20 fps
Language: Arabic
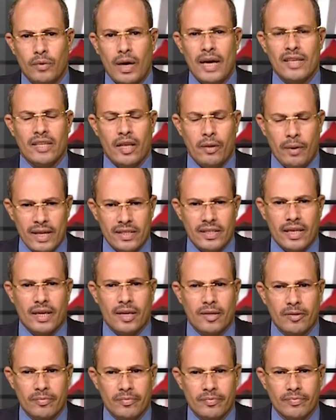واصل واصل
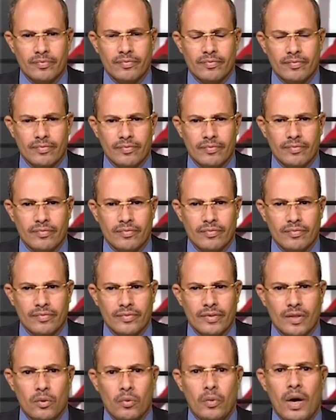اه
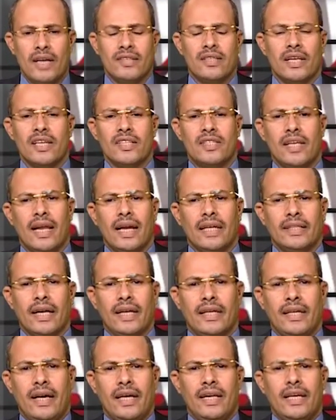واصل
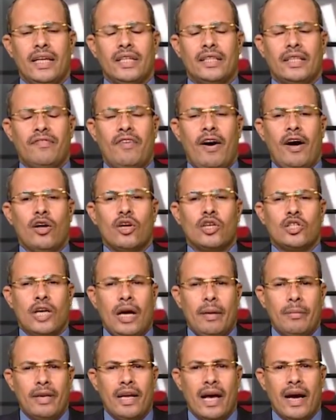رسالتك يعني للتفاعل
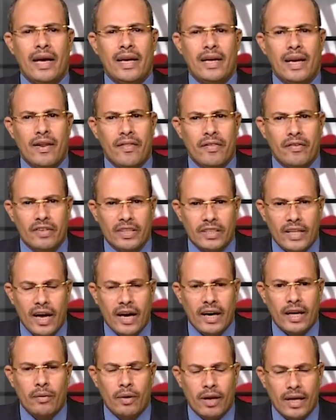الشعبي الان الذي في
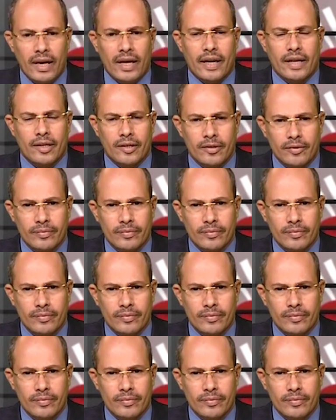الداخل والخارج